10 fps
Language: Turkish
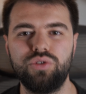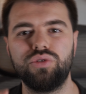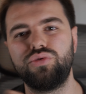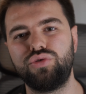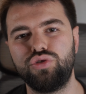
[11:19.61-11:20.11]
iyi
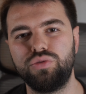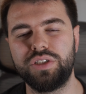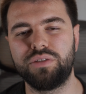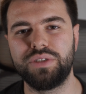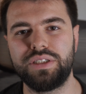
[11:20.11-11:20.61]
olduğunu düşündüğüm
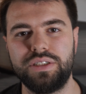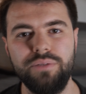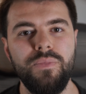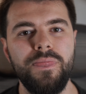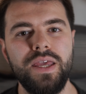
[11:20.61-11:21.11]

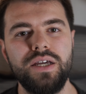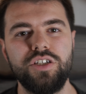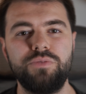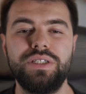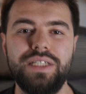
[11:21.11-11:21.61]
kısımlarıydı.
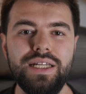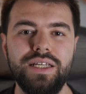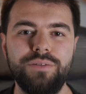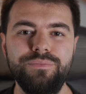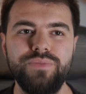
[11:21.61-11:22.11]
Şimdi
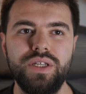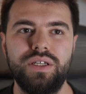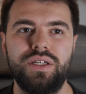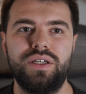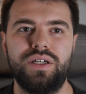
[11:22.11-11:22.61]
gelelim
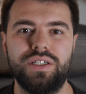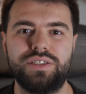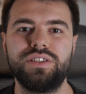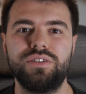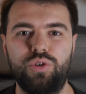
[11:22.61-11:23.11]

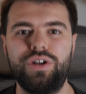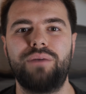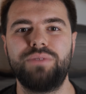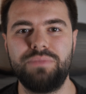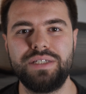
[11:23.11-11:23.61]
asıl
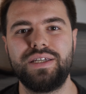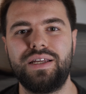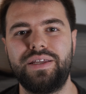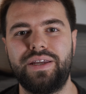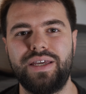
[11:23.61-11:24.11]
önemli
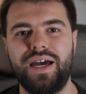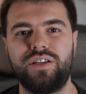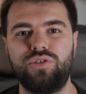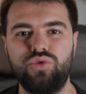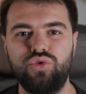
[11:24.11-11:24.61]
meselelere.
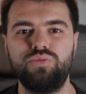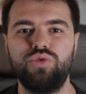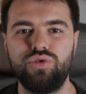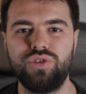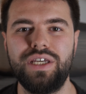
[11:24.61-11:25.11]
Yani
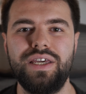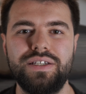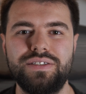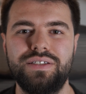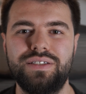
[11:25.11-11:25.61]
günümüzde
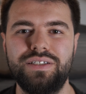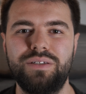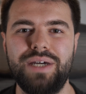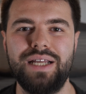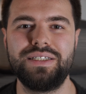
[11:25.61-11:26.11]

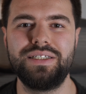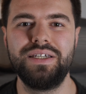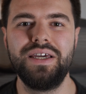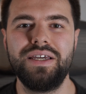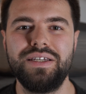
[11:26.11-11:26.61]
eksikliğini
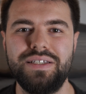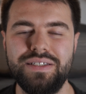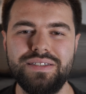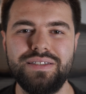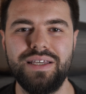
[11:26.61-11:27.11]
belki
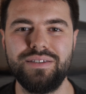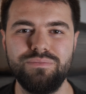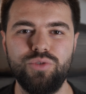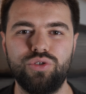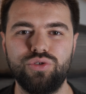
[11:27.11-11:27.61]

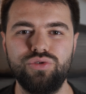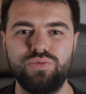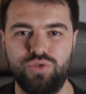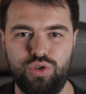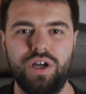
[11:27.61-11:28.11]
hissetmiyoruz
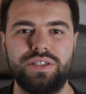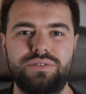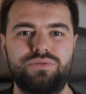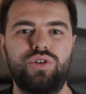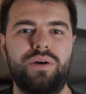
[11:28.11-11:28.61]
şu an.
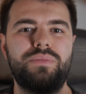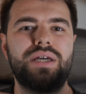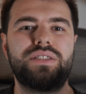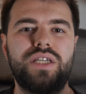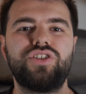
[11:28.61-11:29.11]
Şu an
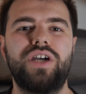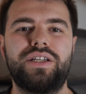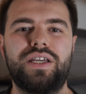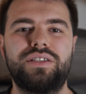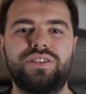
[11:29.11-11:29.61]
ben
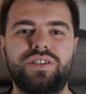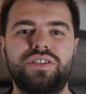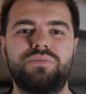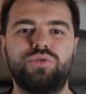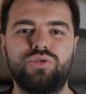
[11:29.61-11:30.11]
yaşarken işte
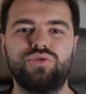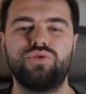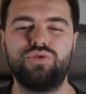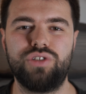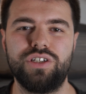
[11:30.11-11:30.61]

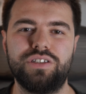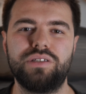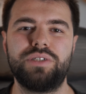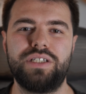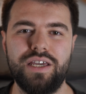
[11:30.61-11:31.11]
29-30
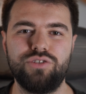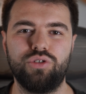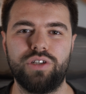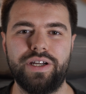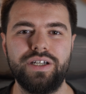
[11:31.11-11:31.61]
yaşında bir genç
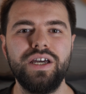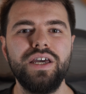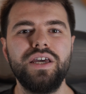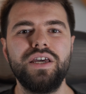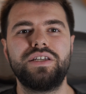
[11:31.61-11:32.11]
olarak
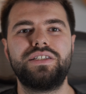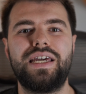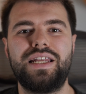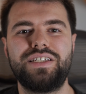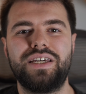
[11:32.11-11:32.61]

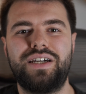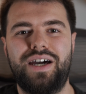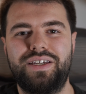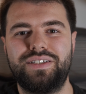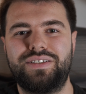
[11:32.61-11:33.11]
gelecek
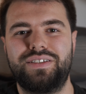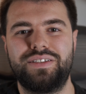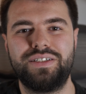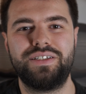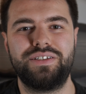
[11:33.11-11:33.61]

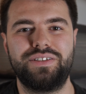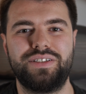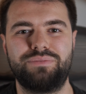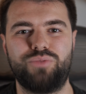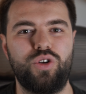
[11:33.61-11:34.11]
kaygısını
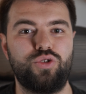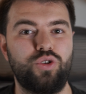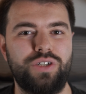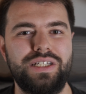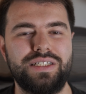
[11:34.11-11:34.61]
böyle
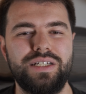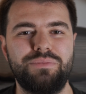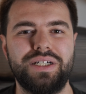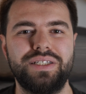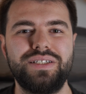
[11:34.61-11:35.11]
çok
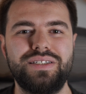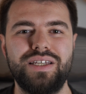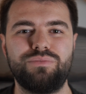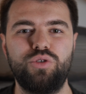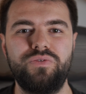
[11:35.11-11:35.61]
iliklerime kadar
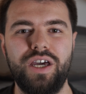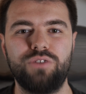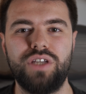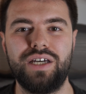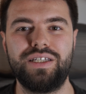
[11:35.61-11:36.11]
hissetmiyorum.
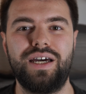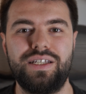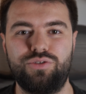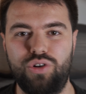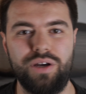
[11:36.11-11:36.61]
Veyahut da
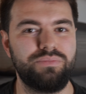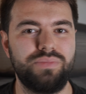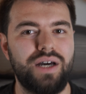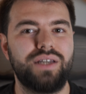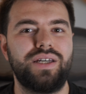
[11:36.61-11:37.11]
adalet şu an
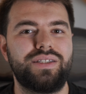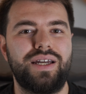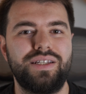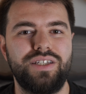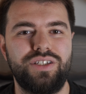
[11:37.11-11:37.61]

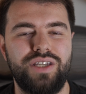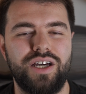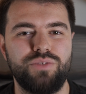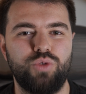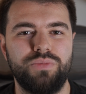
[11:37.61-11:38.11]
adalete
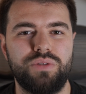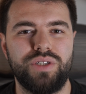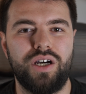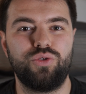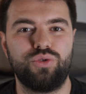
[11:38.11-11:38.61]
ihtiyacım olmadığı için,
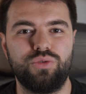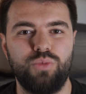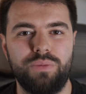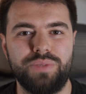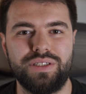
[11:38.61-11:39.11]
hak hukuk
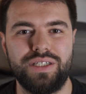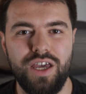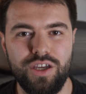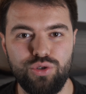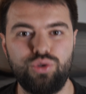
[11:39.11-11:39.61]
muhabbetine
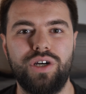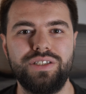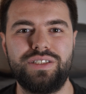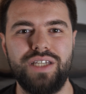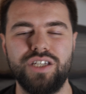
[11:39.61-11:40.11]
şu
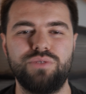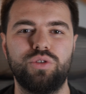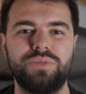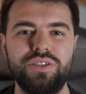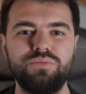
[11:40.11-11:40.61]
an ihtiyacım
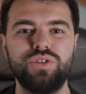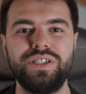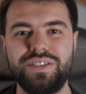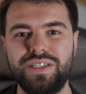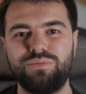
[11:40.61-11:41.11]
olmadığı için bunları
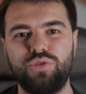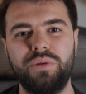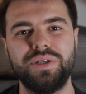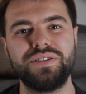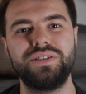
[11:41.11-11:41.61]

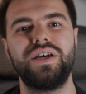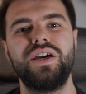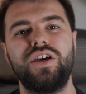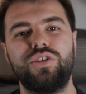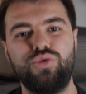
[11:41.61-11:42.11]
hissetmiyorum. o asıl
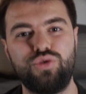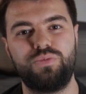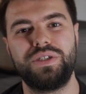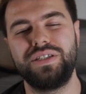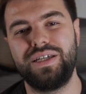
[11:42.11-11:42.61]

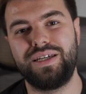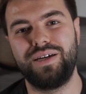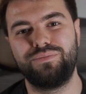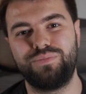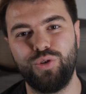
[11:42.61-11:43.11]
düşünmesi
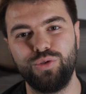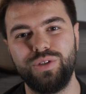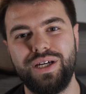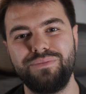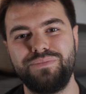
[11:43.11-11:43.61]
gereken
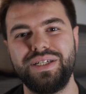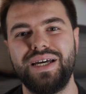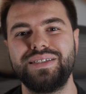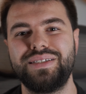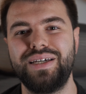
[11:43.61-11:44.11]
konular
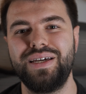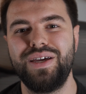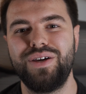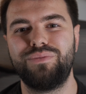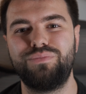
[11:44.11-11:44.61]
biraz da
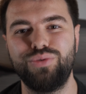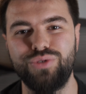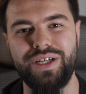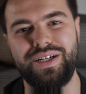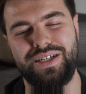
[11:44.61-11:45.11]

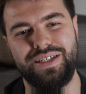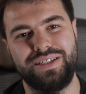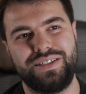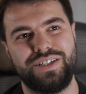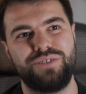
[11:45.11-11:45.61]
bunlar arkadaşlar.